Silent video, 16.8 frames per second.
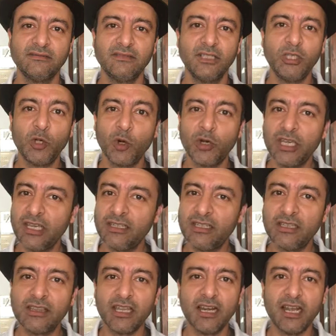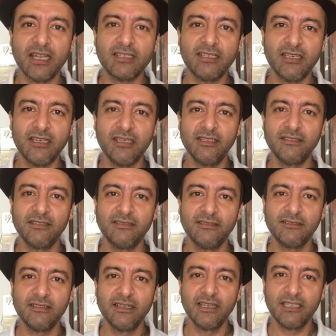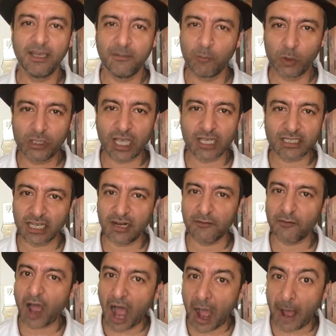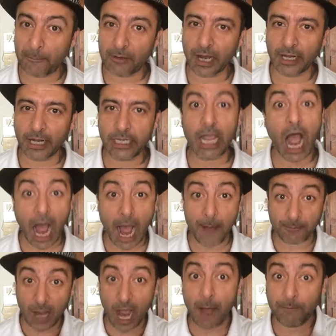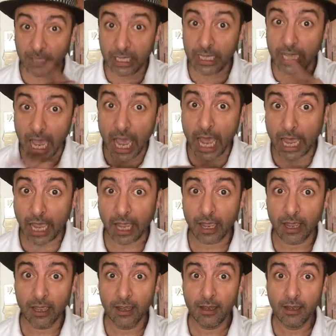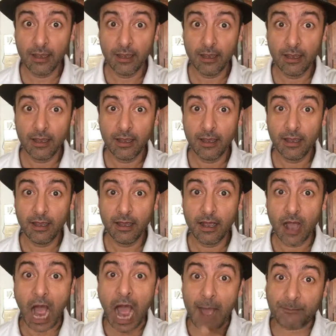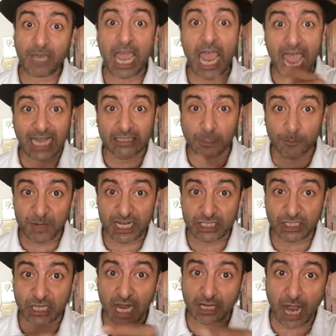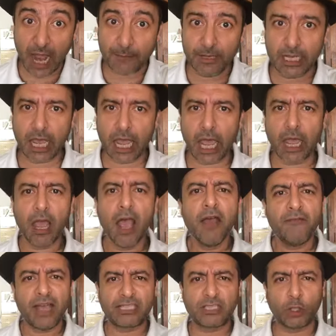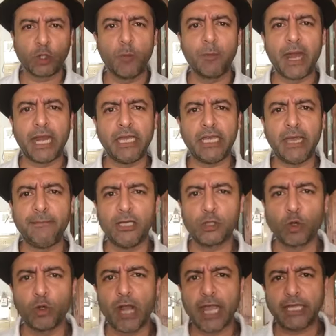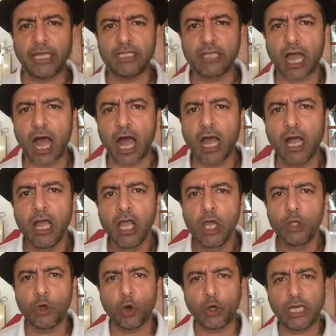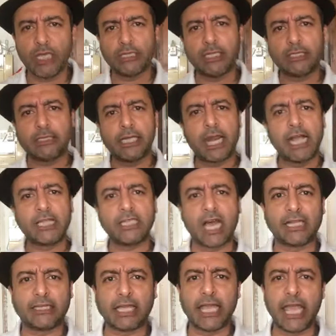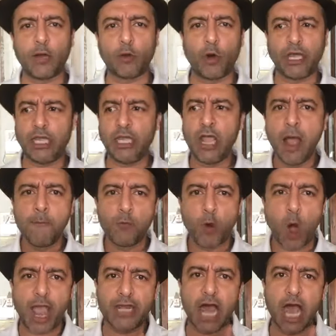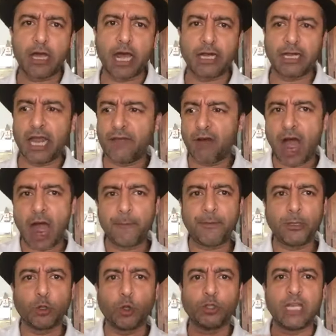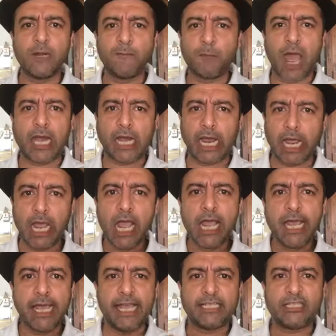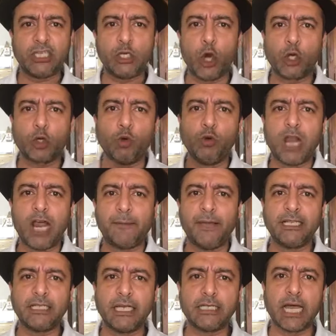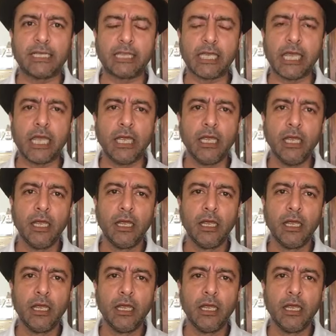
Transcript: योगी आदित्यनाथ जी ये मुद्दा सिर्फ आपका नहीं है आपका भी है आपके हेल्थ मिनिस्टर का भी है वैसे तो मैंने ये भी सुना है कि जहां योगी आदित्यनाथ जाते हैं कोई मुआयना करने वहां पे दो दिन पहले एसी और कूलर भेजे जाते हैं